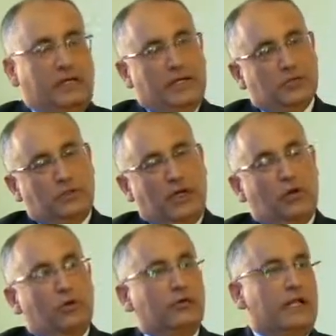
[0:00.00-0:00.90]

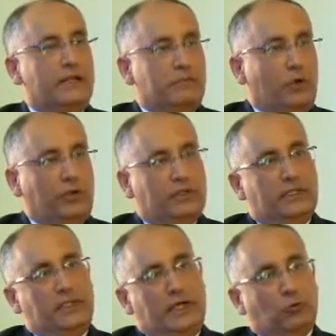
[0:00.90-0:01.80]
relacionado con el
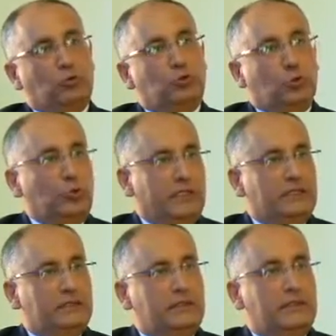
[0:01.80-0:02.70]
deporte, la cultura